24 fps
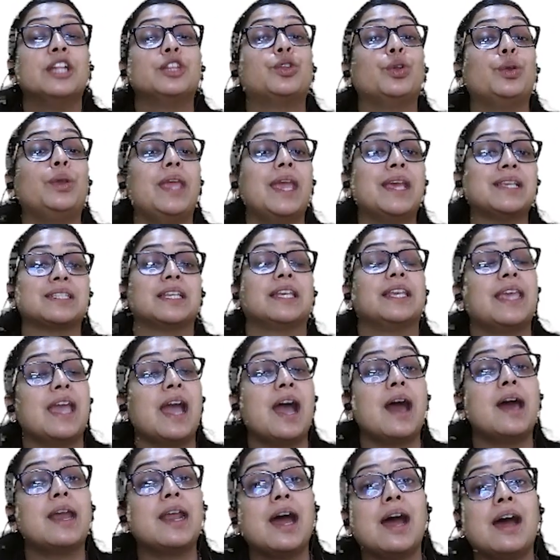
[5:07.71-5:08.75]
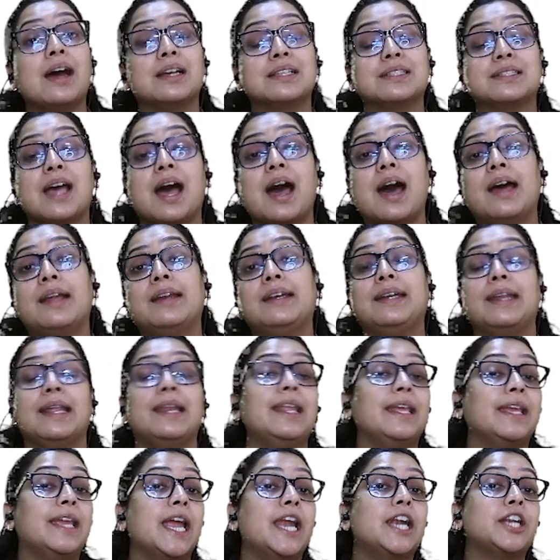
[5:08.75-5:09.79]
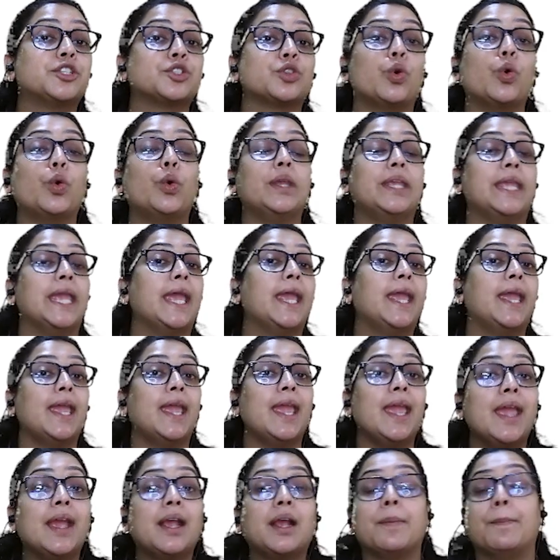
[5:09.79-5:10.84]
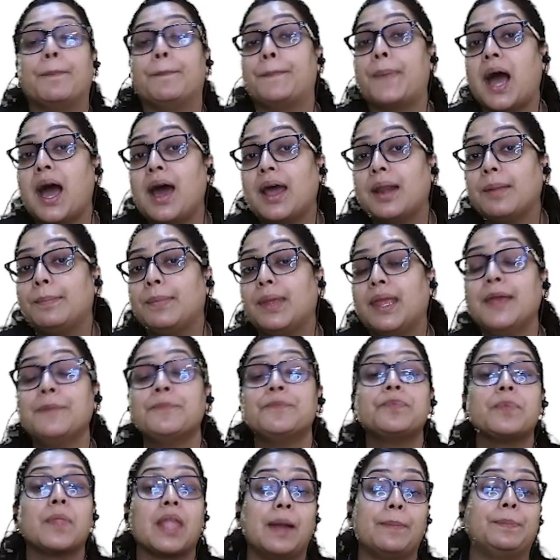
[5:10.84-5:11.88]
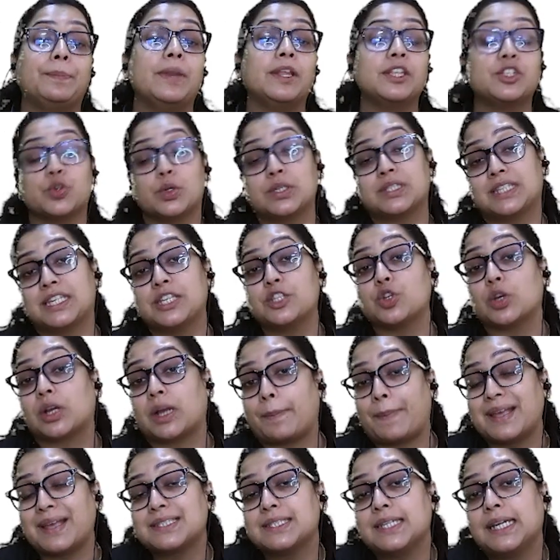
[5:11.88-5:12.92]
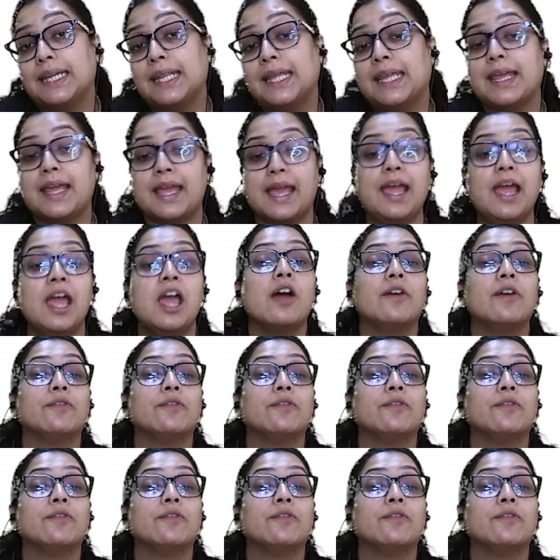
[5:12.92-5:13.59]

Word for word: तो ये ग्यारह हजार डेलीगेट्स को ये एक बार में अपने जो इसकी जो कैपेसिटी है